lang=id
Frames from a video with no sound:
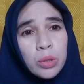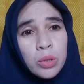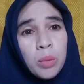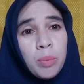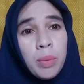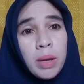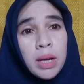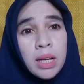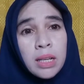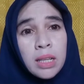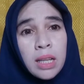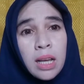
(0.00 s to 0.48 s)
itu
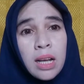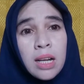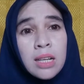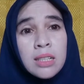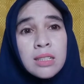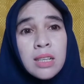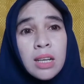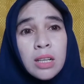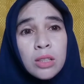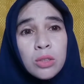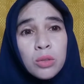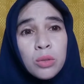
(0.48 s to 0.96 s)
pada tanggal
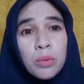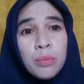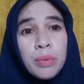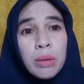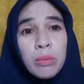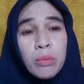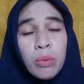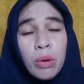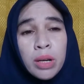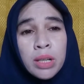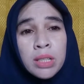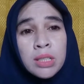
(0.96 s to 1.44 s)
1
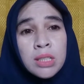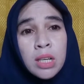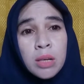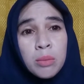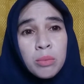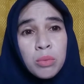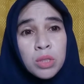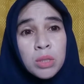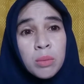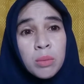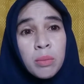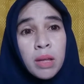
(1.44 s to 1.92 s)
Februari
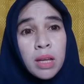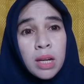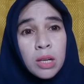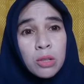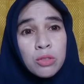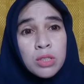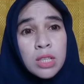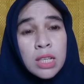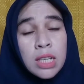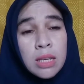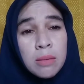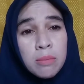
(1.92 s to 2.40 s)

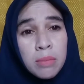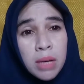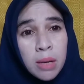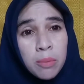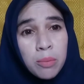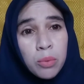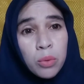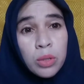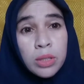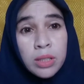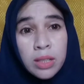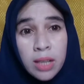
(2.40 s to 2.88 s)
1956.
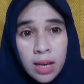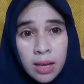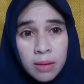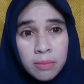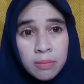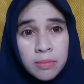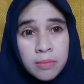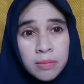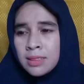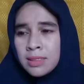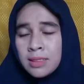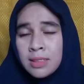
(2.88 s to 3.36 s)

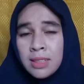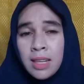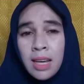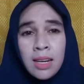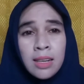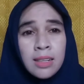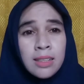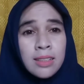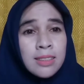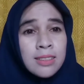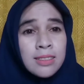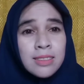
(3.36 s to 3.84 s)

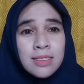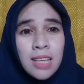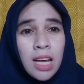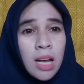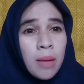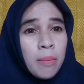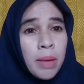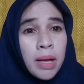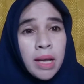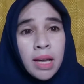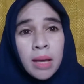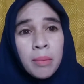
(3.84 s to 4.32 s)
Dan
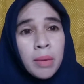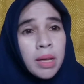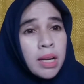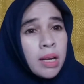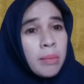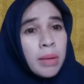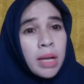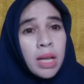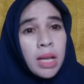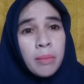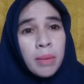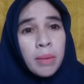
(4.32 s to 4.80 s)
entah
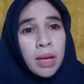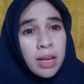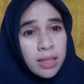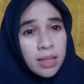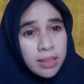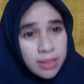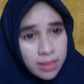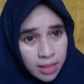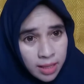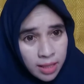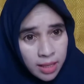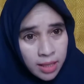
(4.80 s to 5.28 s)

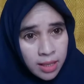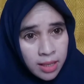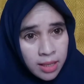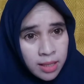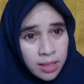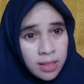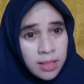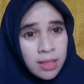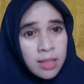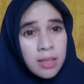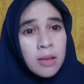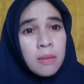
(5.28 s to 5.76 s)

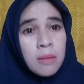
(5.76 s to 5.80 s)
bagaimana-bagaimananya,